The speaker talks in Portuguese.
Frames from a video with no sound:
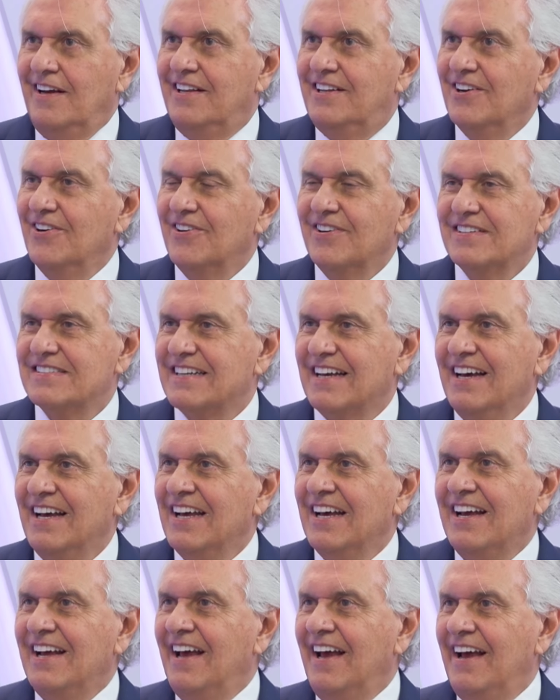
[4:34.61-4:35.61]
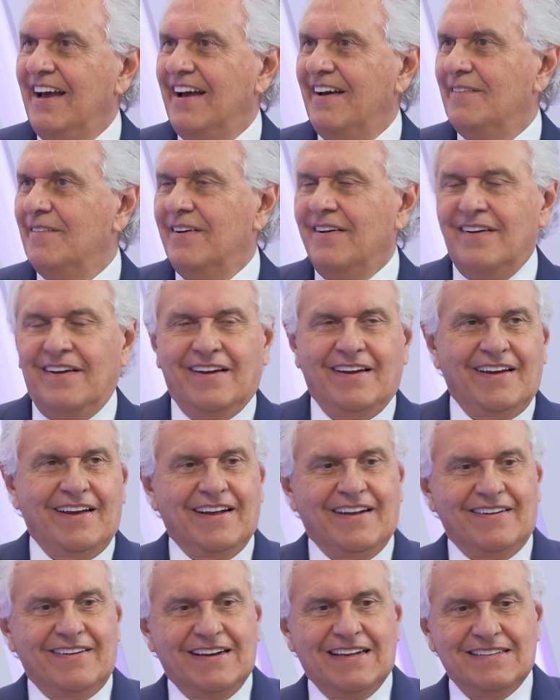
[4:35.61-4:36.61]
Então, quer dizer, é,
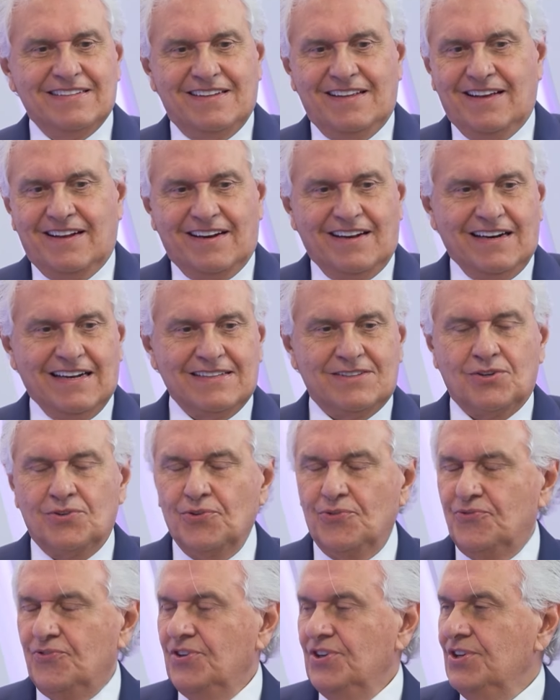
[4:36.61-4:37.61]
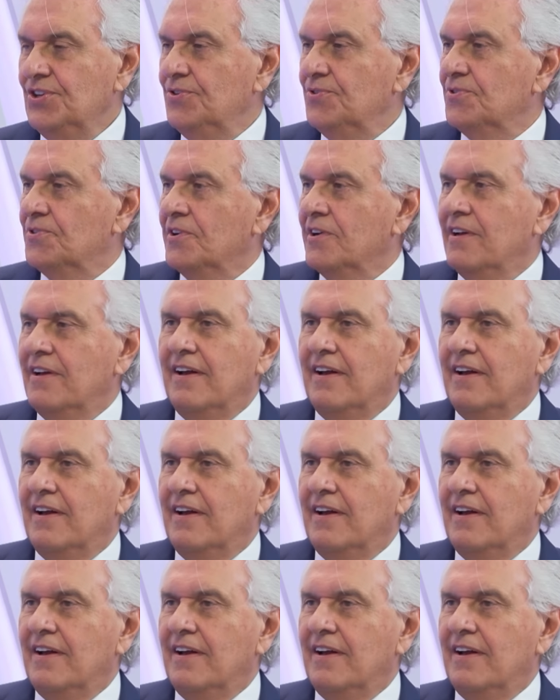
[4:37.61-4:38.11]
era, era latrocínio,